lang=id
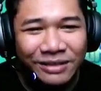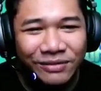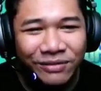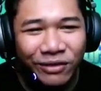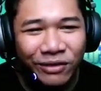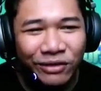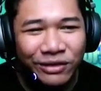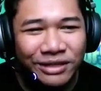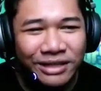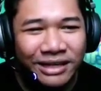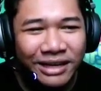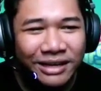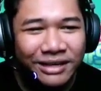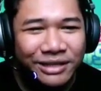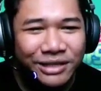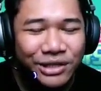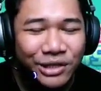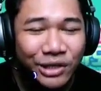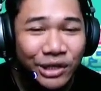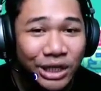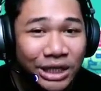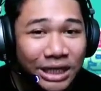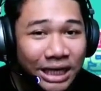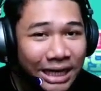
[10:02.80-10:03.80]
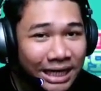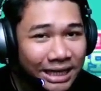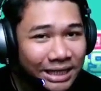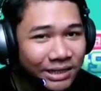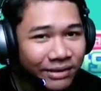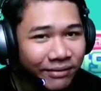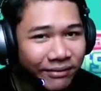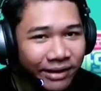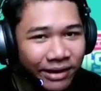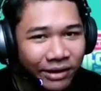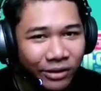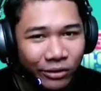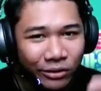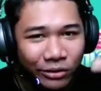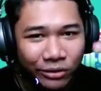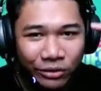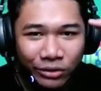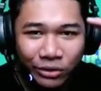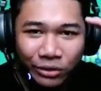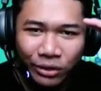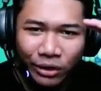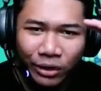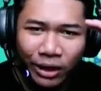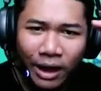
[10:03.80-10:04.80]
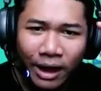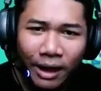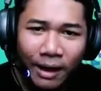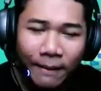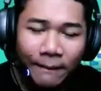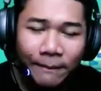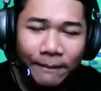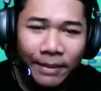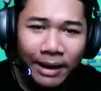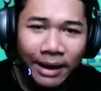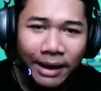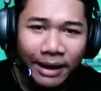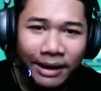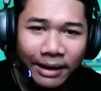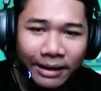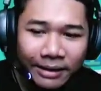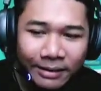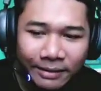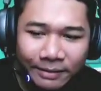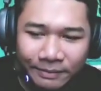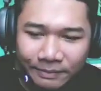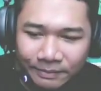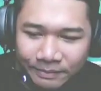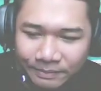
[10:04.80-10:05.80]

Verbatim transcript: for watching and see you in the next video. Good, bye.